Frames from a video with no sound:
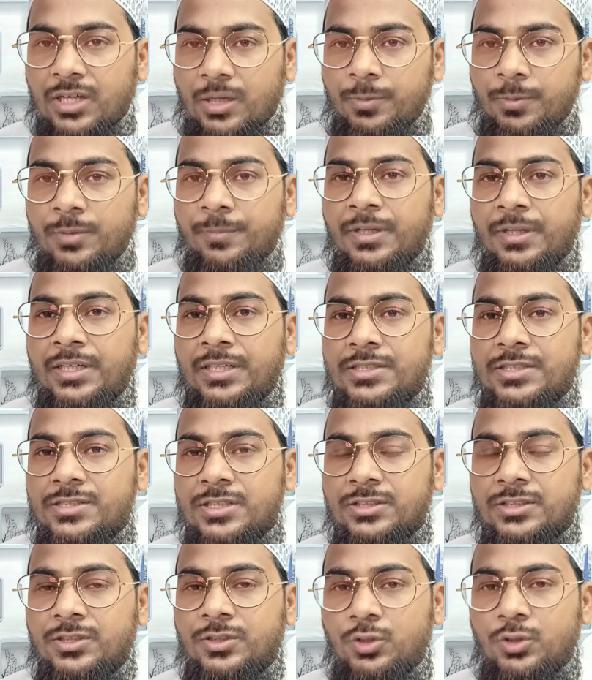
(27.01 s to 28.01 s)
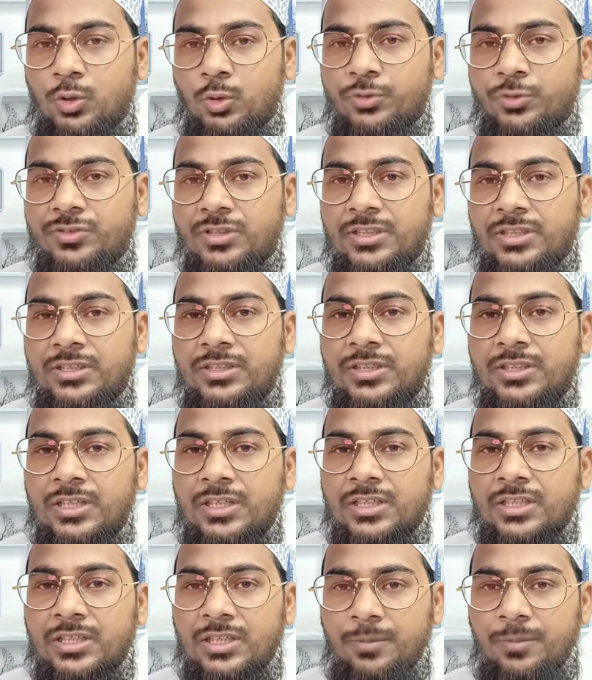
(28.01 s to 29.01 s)
अभी मैंने चंद दिनों से
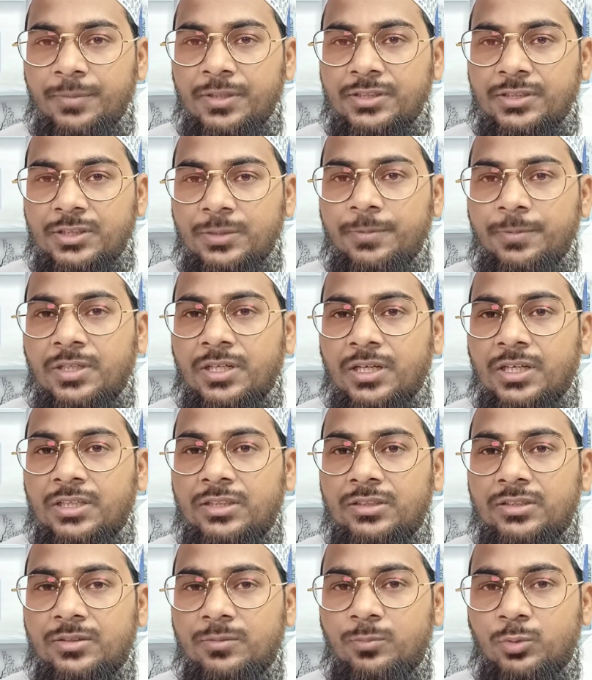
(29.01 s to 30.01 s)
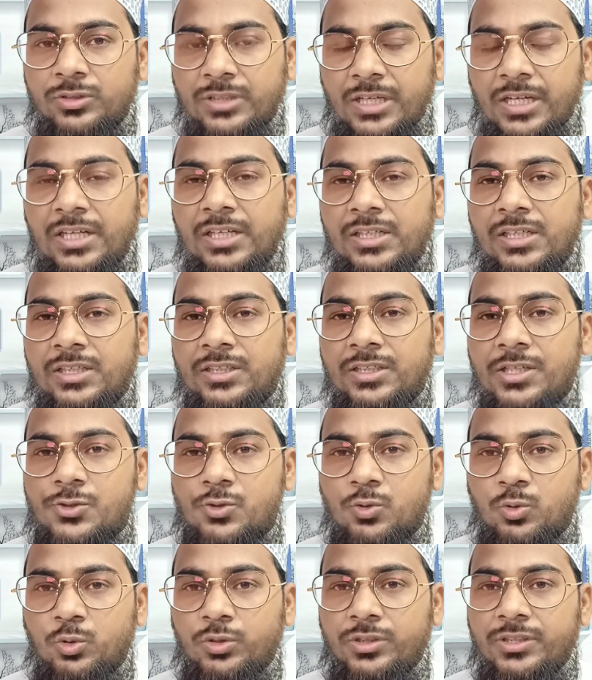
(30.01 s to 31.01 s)
इल्म तिब का मताल करना
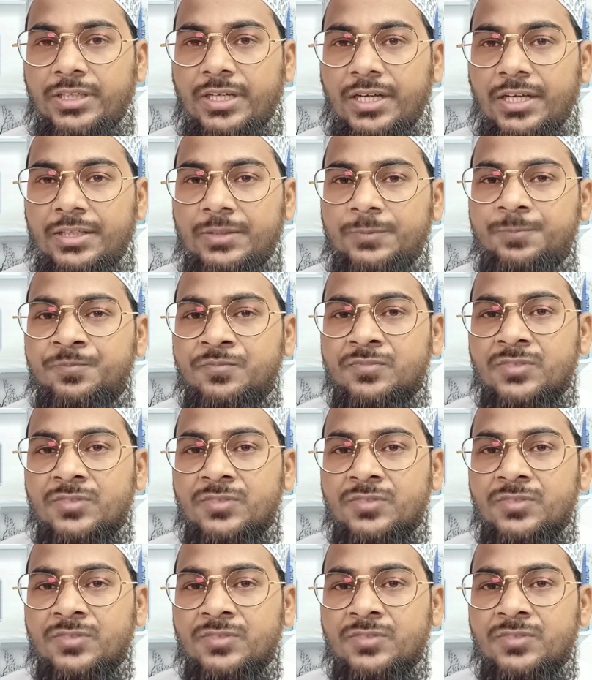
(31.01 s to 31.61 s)
शुरू किया है